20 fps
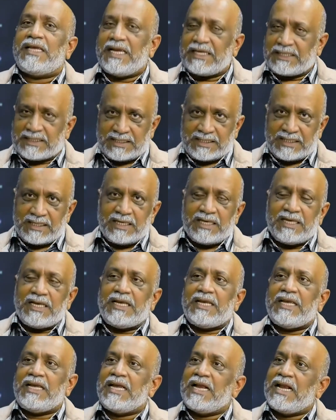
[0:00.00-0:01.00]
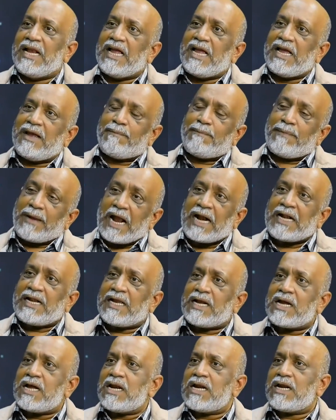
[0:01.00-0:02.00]
ఎస్ ఈయన ఏ
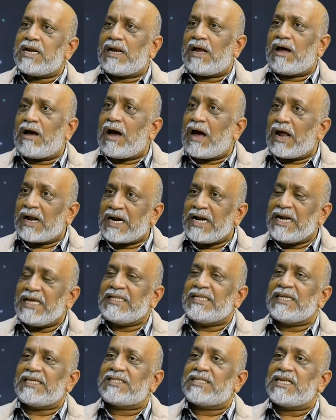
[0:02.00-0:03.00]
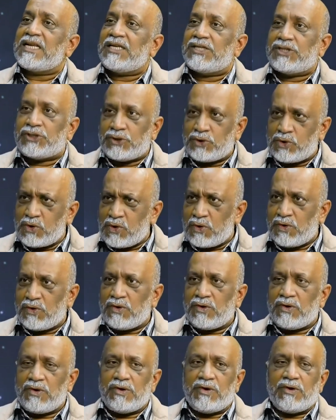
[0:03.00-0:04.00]
ప్రాక్టికల్ ఆర్గనైజేషనల్ ఇష్యూ
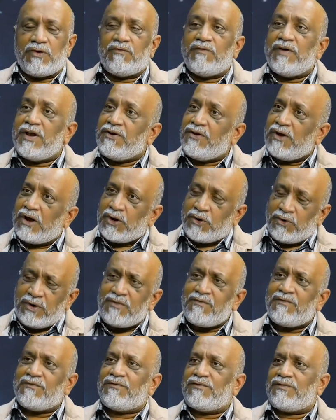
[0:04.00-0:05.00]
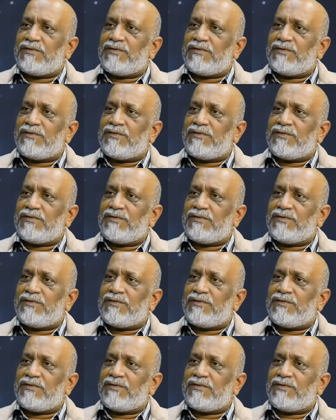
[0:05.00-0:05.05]
వెన్ యు ఆర్ డూయింగ్